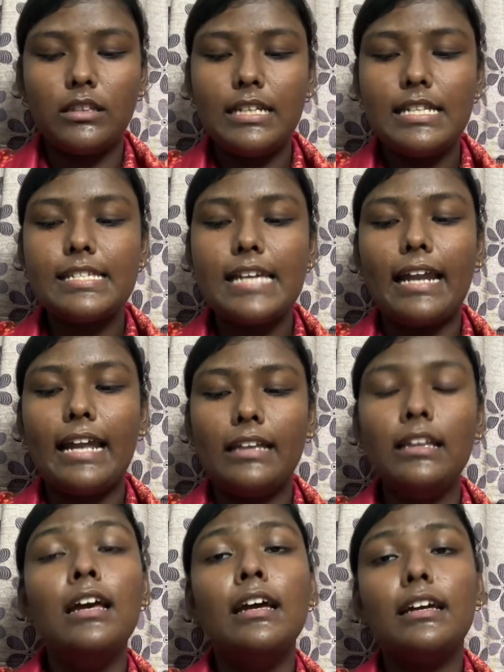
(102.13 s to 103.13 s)
তিনি জানান
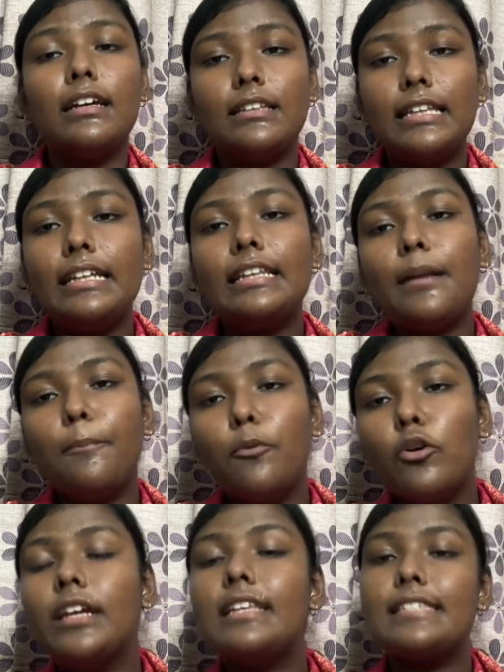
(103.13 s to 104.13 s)
তিনি তার
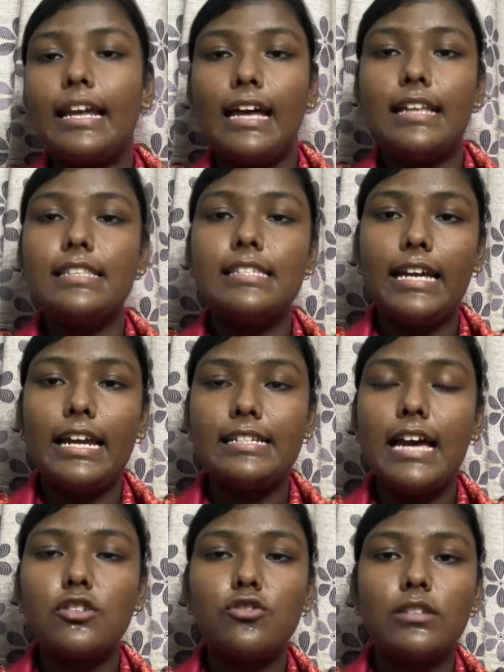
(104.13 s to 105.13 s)
বইয়ে জানান যে
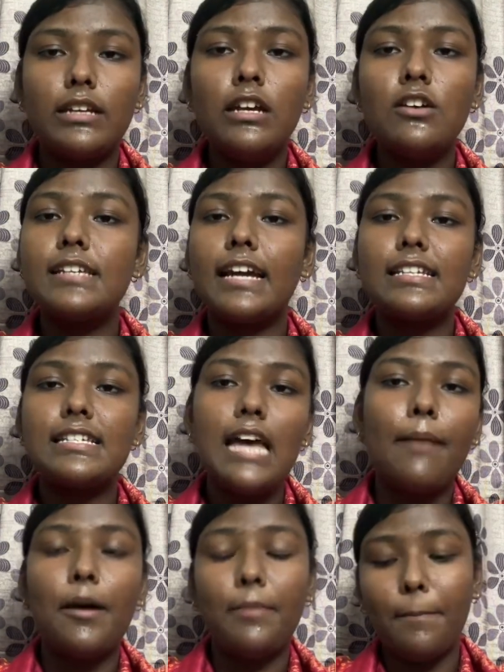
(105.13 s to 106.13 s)
এটা আসলে হচ্ছে একটা
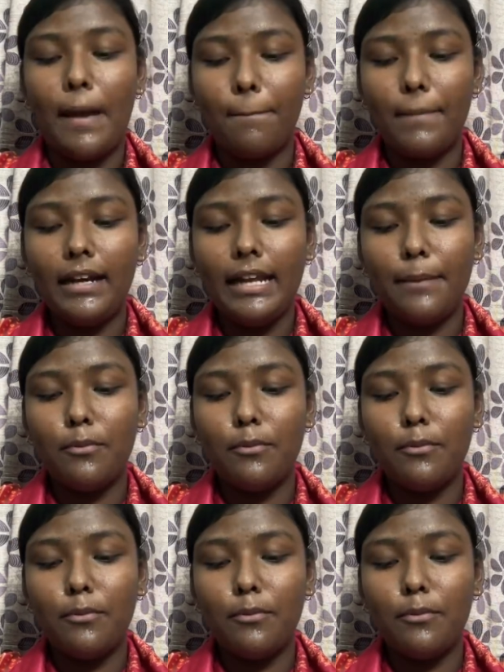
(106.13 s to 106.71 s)
স্বাভাবিক ব্যাপার